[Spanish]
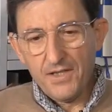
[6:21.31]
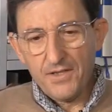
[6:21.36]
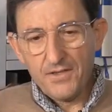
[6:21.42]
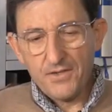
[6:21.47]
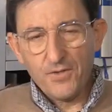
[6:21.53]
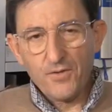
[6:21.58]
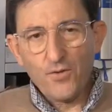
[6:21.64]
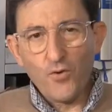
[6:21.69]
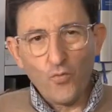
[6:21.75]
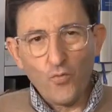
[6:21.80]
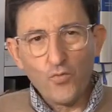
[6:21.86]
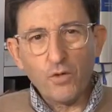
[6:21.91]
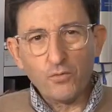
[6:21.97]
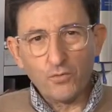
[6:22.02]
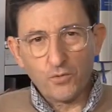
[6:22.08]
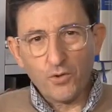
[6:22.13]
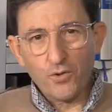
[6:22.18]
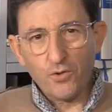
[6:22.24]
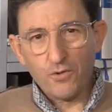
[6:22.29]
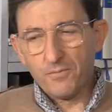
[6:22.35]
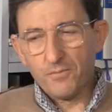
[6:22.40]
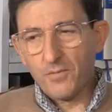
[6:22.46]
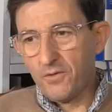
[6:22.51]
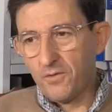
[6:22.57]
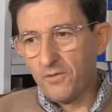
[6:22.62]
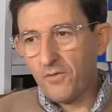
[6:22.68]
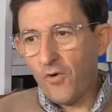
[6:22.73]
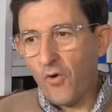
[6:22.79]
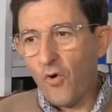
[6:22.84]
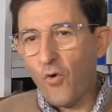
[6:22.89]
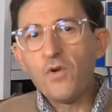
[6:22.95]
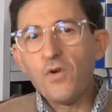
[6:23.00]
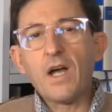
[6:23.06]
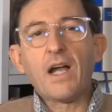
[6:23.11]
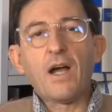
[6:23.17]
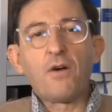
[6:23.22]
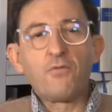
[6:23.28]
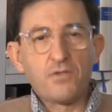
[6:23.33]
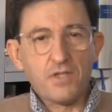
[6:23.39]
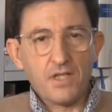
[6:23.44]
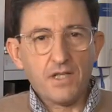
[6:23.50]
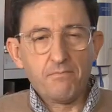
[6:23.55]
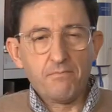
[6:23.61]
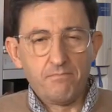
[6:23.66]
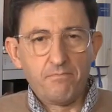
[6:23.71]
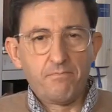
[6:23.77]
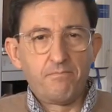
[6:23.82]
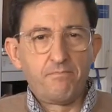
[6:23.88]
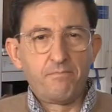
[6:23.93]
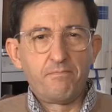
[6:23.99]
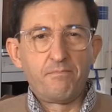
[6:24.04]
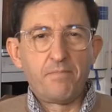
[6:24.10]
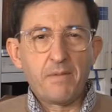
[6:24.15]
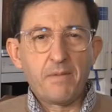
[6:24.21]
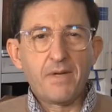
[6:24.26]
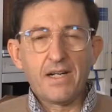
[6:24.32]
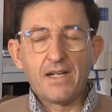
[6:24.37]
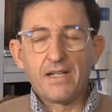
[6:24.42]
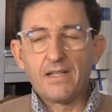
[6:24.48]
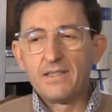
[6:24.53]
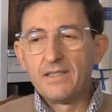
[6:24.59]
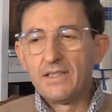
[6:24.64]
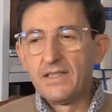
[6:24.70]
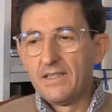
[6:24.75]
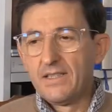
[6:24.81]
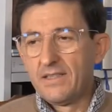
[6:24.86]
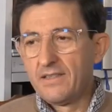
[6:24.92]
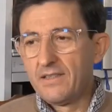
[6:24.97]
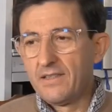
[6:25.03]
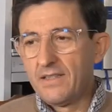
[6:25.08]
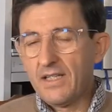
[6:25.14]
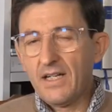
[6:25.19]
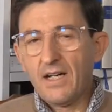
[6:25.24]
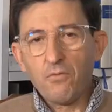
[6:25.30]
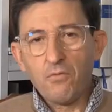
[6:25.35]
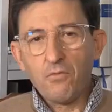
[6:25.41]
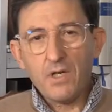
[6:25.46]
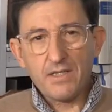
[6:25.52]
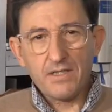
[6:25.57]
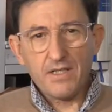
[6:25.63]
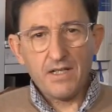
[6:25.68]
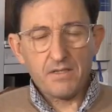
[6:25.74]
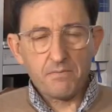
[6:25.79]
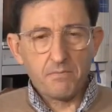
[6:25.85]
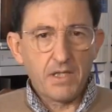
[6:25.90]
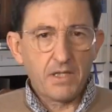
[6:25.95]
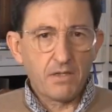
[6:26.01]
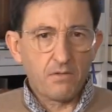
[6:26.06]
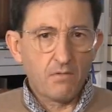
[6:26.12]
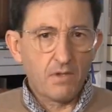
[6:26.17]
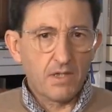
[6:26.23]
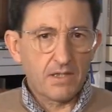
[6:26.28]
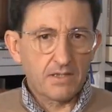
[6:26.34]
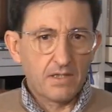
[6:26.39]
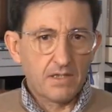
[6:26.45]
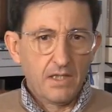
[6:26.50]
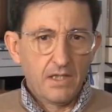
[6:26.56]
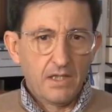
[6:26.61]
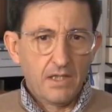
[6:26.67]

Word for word: sino un autor o una causa primera de algunas de las películas